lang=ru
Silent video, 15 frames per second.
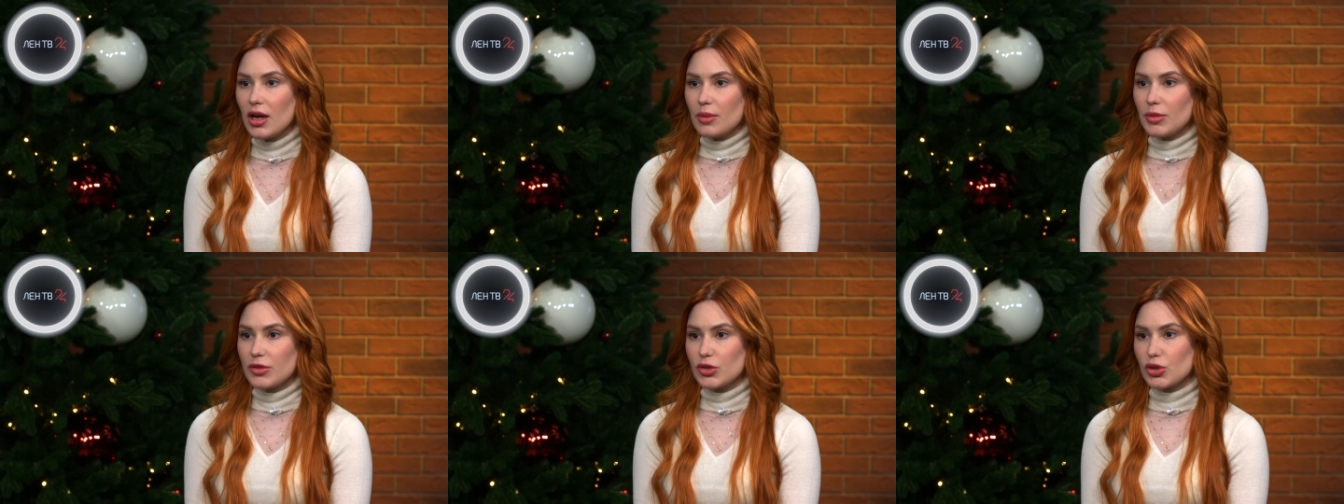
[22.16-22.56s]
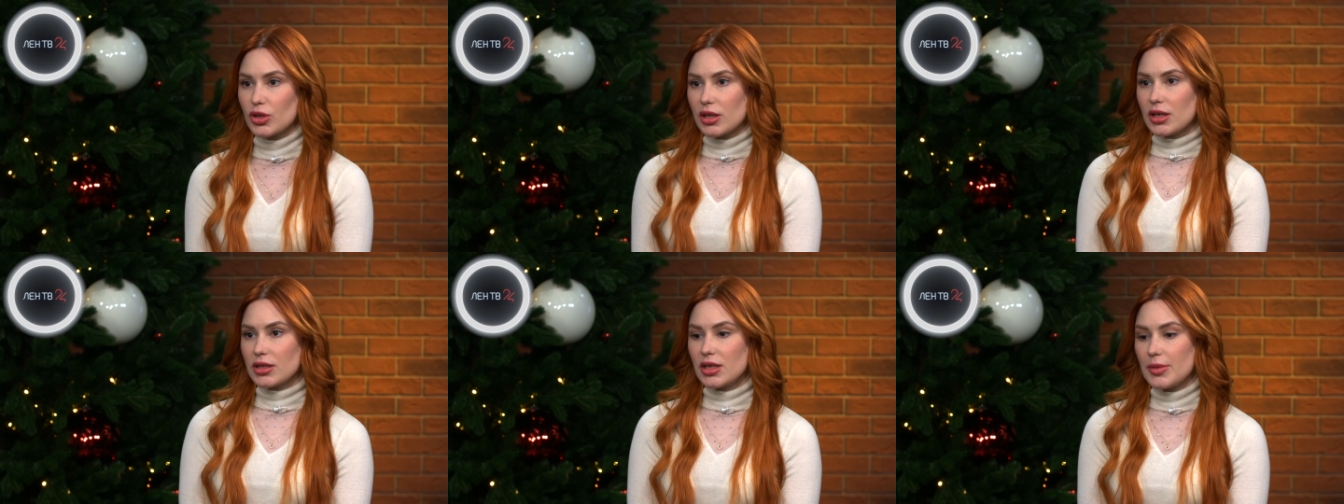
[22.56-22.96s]
Мы все-таки
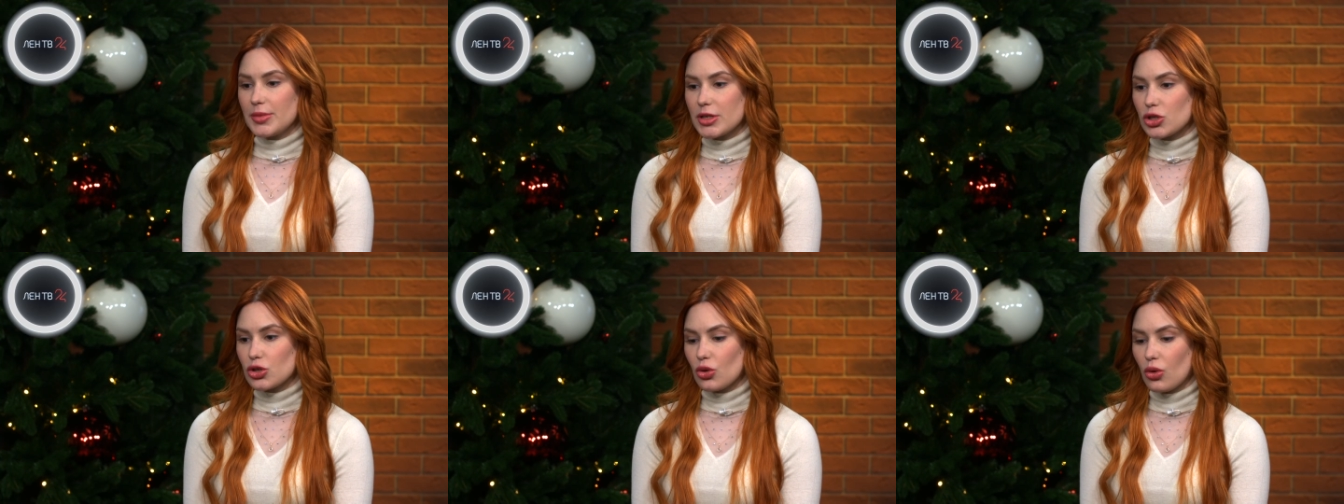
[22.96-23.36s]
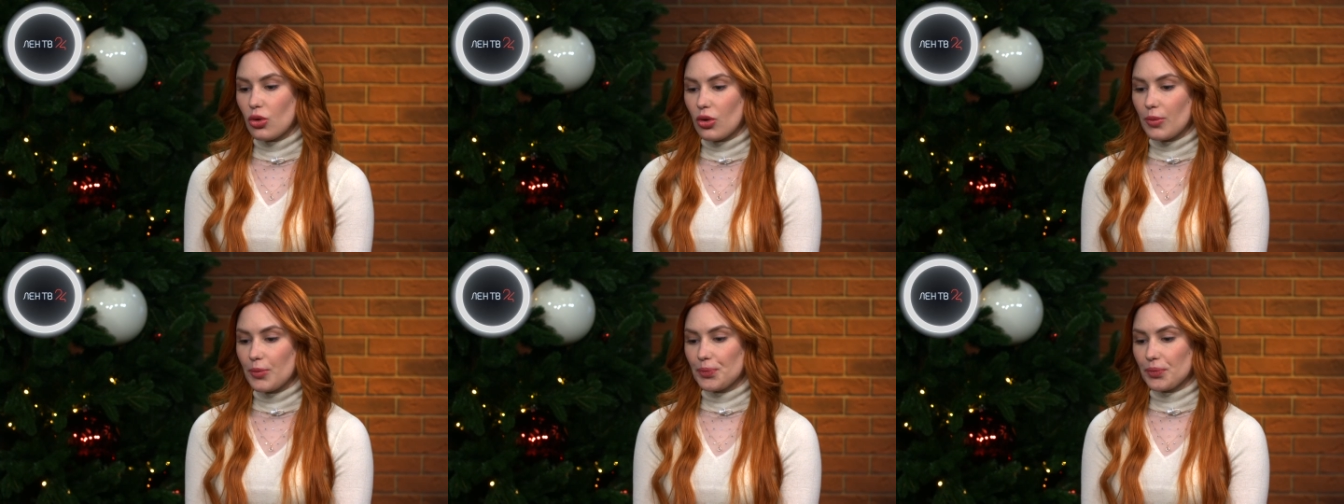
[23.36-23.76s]
надеемся,
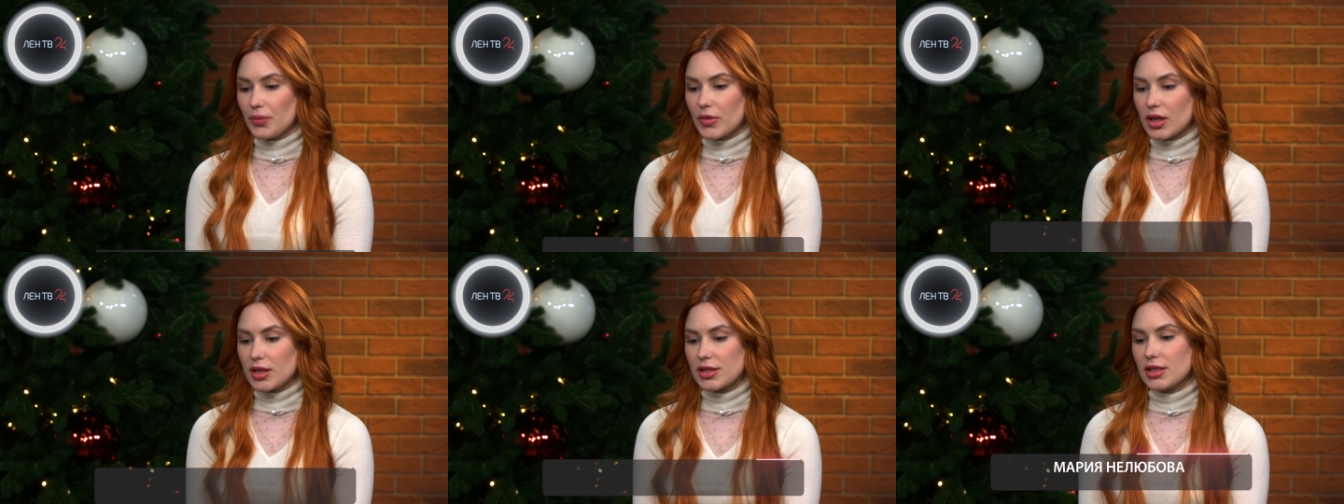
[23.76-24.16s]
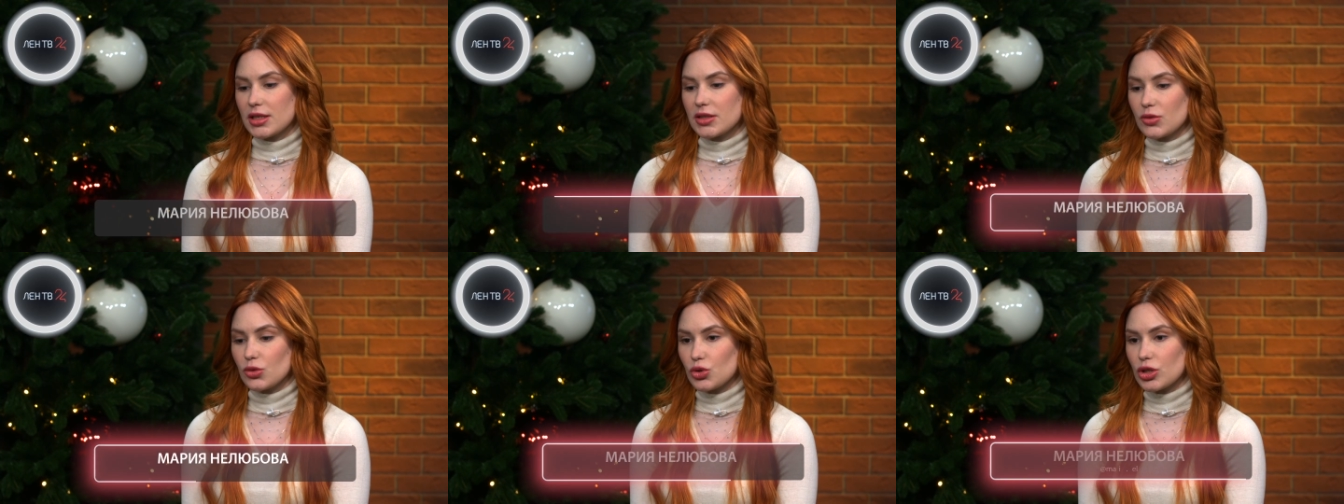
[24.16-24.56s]
что
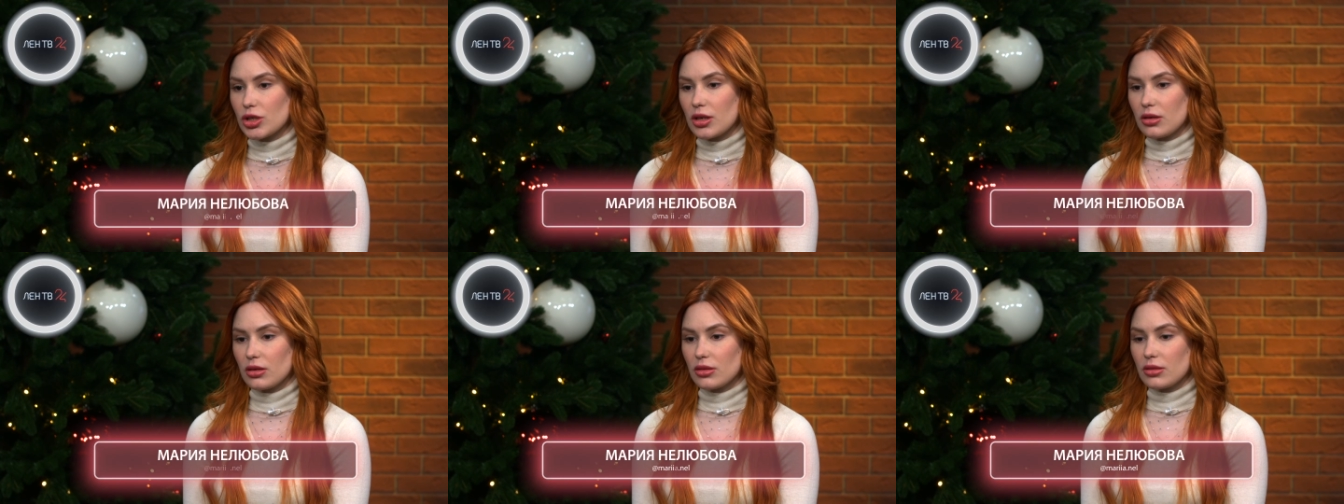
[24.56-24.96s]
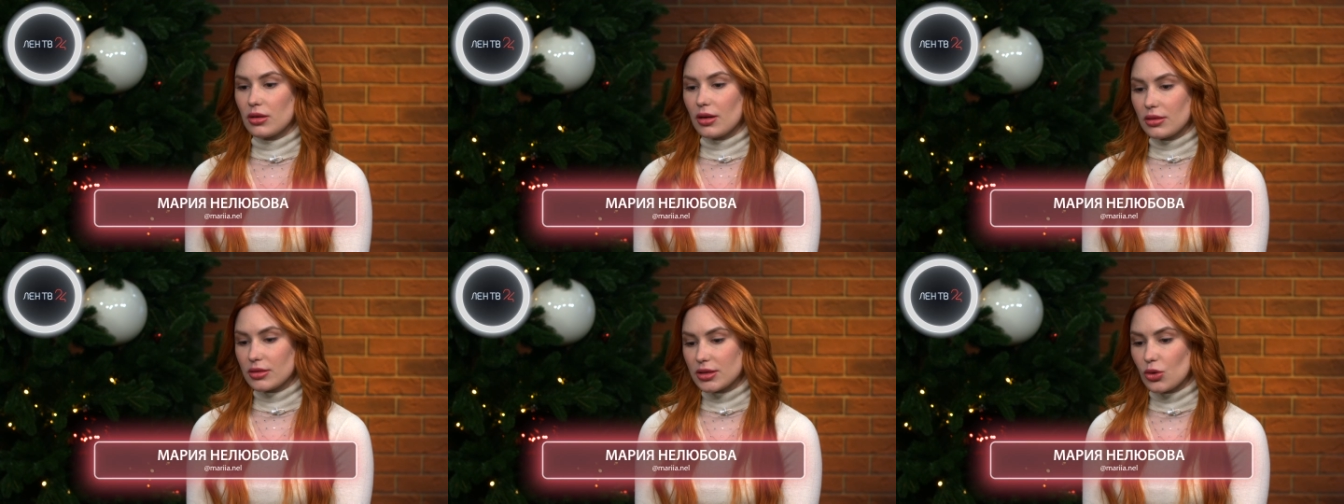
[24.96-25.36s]
следствие уже
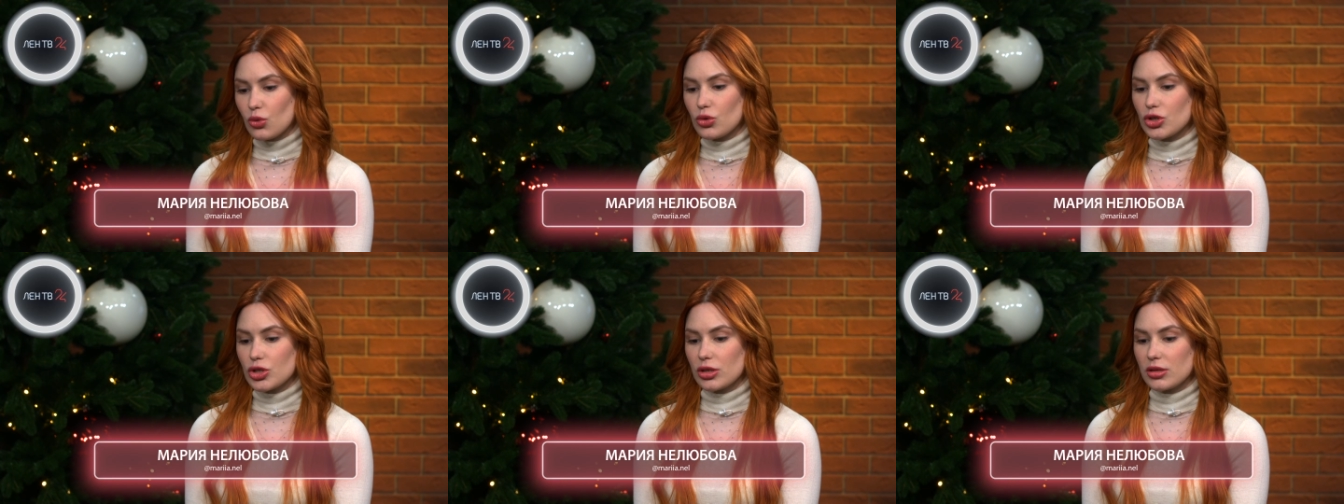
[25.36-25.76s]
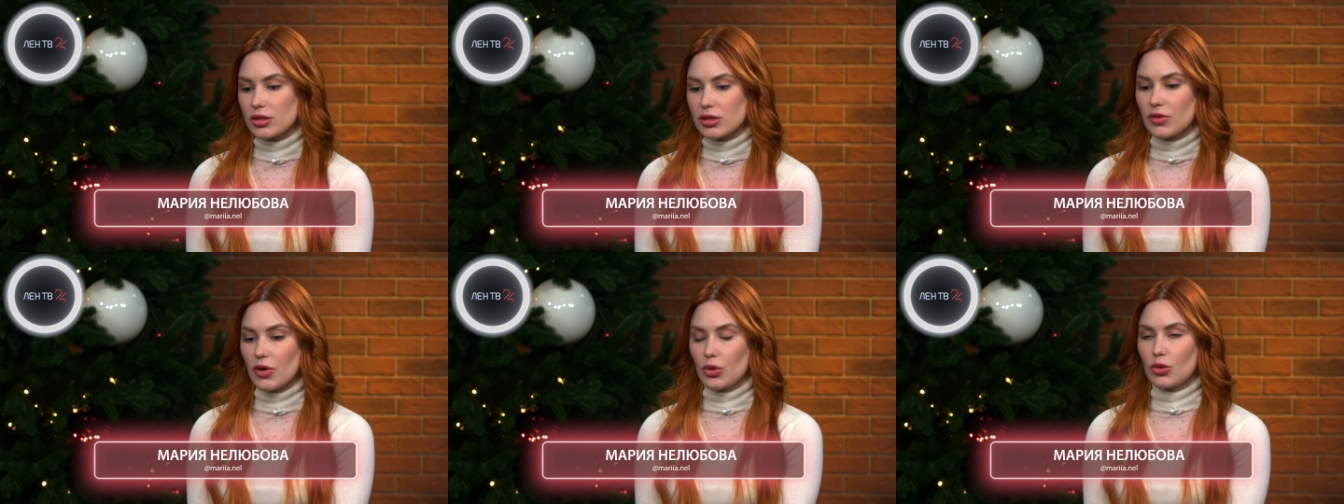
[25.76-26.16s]
закончило
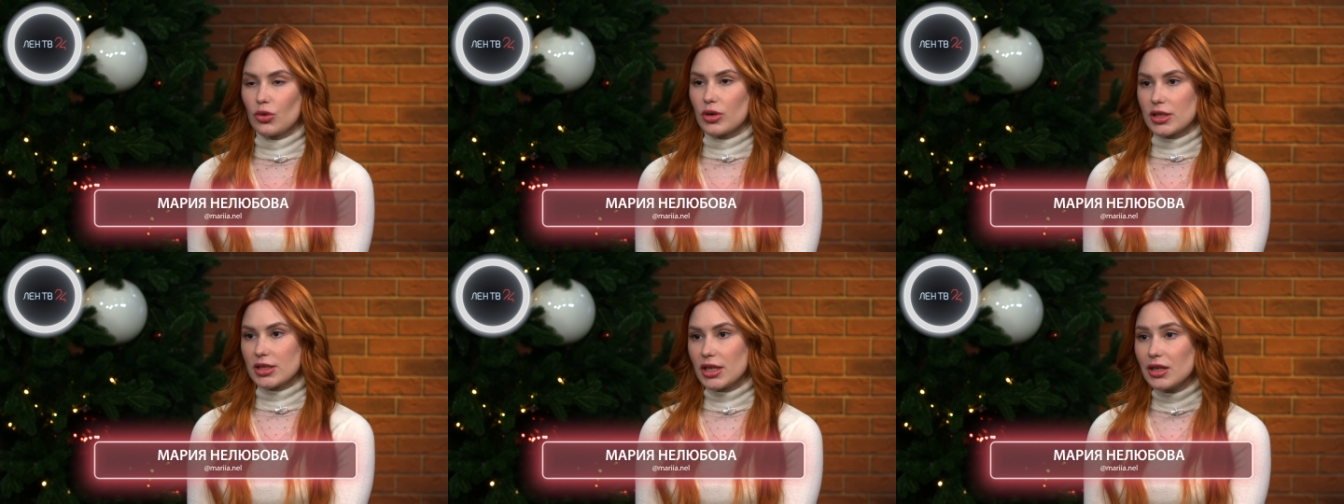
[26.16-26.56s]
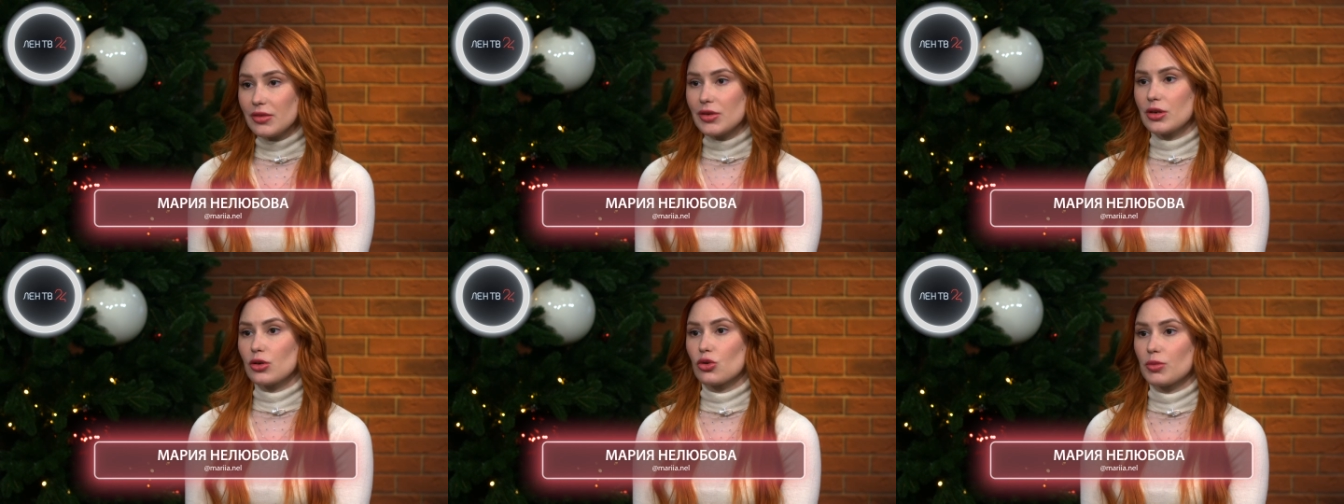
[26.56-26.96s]
свое
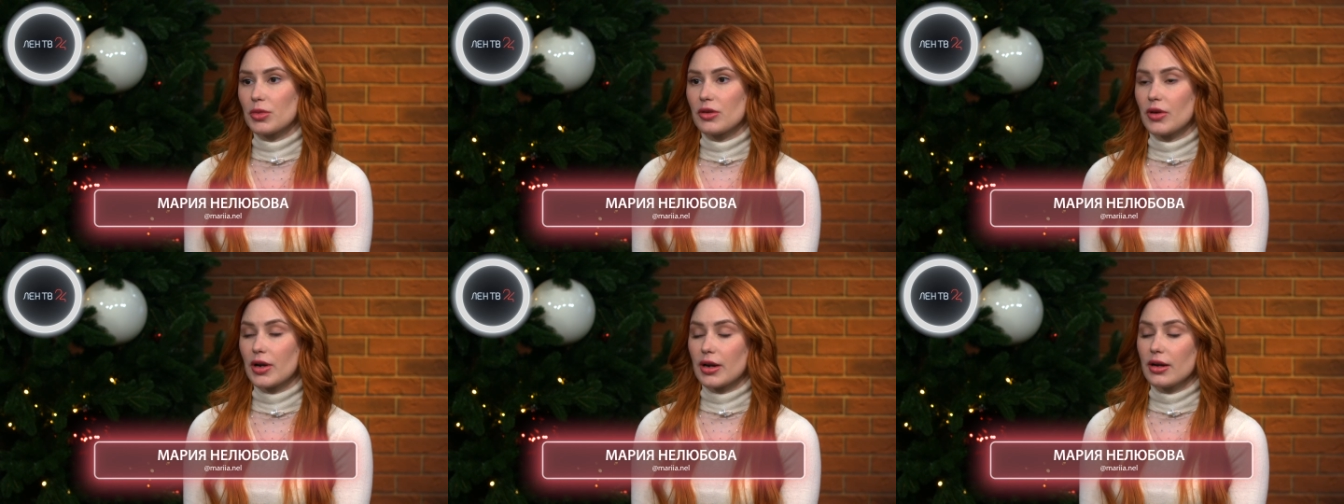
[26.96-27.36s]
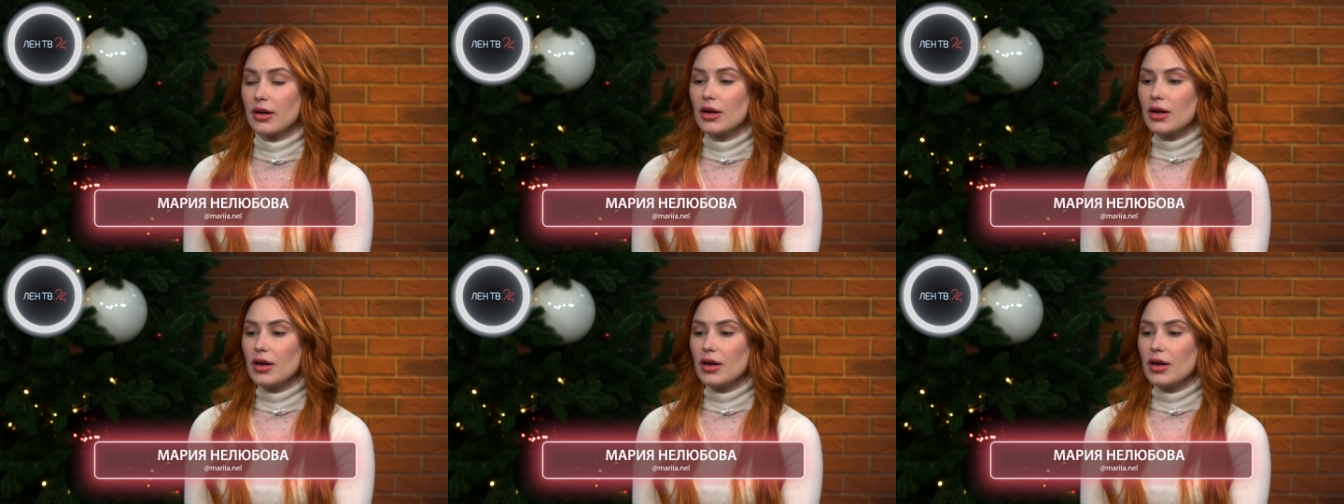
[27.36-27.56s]
расследование, грубо говоря.